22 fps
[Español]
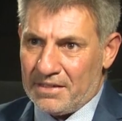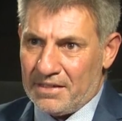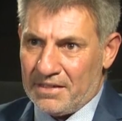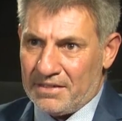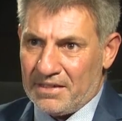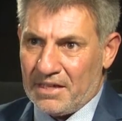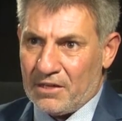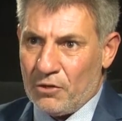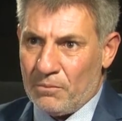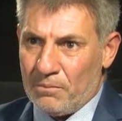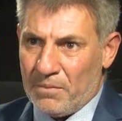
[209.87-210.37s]
de
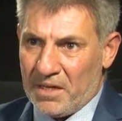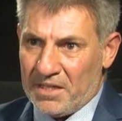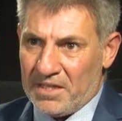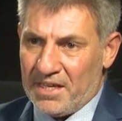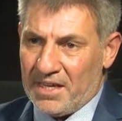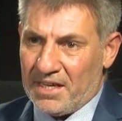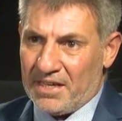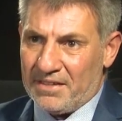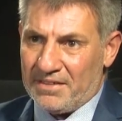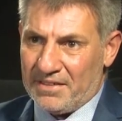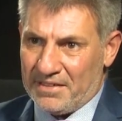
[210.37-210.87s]
esas
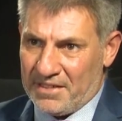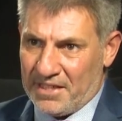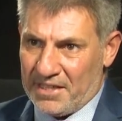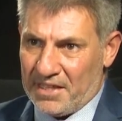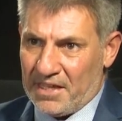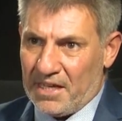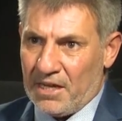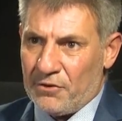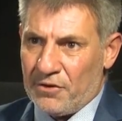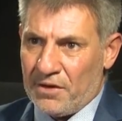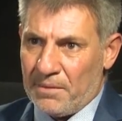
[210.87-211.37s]
compañías que se
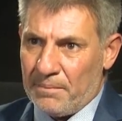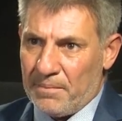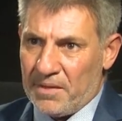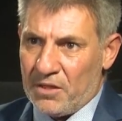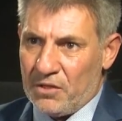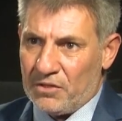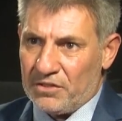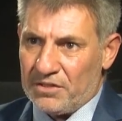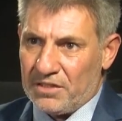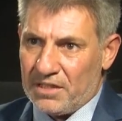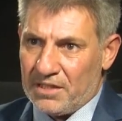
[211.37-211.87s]
radicaron en
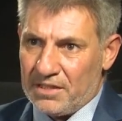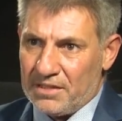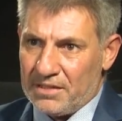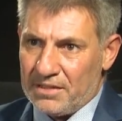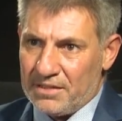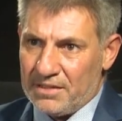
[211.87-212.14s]
Mendoza.